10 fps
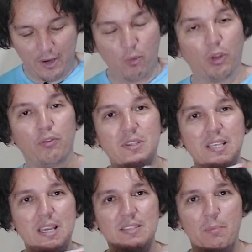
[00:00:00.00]
Quando
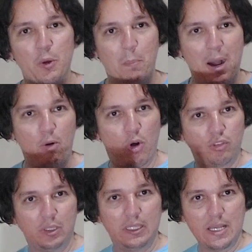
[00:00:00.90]
você recebia um
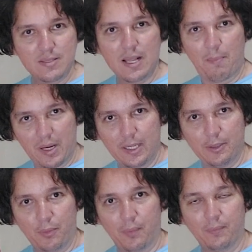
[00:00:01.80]
pacote desse
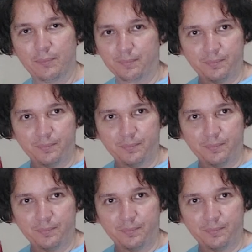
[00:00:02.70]
tamanho,